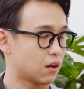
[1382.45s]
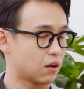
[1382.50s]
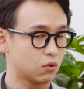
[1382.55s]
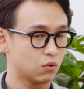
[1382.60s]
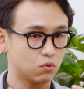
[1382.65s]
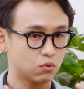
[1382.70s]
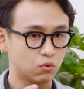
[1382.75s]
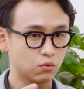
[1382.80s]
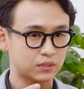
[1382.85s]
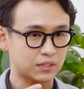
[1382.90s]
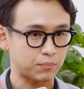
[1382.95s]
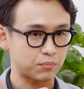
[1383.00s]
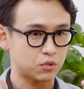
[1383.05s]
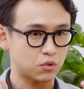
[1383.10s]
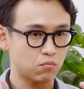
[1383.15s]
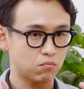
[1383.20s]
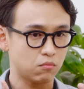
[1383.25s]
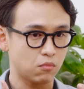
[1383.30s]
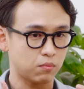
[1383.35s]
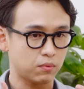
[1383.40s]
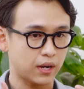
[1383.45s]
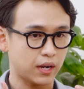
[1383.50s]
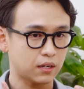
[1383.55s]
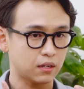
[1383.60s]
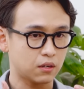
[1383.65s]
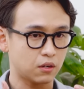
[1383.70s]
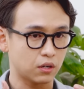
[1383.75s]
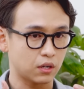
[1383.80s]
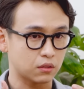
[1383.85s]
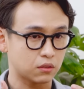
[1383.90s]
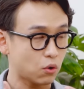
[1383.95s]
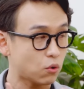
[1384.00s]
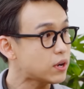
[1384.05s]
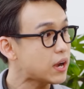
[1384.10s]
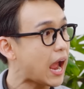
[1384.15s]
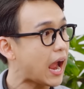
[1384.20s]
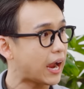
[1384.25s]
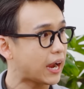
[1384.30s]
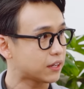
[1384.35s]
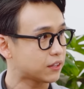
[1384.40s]
thì họ luôn luôn tập trung một cách gọi là tối
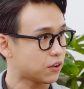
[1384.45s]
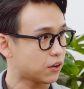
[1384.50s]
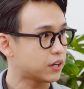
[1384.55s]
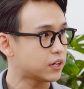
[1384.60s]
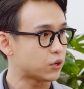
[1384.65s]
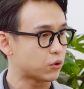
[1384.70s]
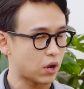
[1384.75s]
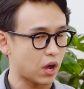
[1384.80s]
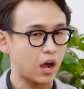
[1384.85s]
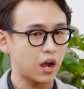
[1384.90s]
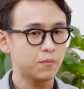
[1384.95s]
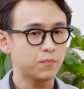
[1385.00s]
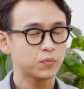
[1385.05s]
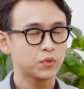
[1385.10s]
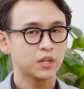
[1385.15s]
đa cho cái điều đó.